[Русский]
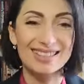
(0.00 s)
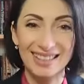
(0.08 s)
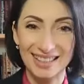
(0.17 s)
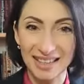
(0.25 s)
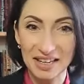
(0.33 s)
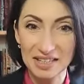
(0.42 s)

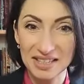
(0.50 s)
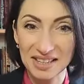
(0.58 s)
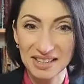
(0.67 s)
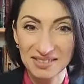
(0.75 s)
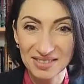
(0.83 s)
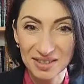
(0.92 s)

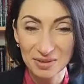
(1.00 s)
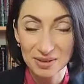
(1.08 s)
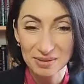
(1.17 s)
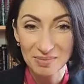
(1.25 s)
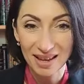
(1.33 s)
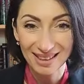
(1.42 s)
Наташенька, вижу
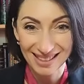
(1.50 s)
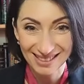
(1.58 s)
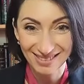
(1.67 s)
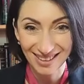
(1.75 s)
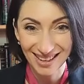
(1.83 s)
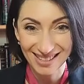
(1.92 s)
тебя на
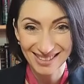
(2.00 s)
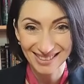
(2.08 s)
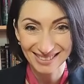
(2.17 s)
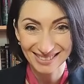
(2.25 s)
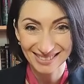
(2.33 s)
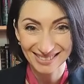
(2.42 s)
связи.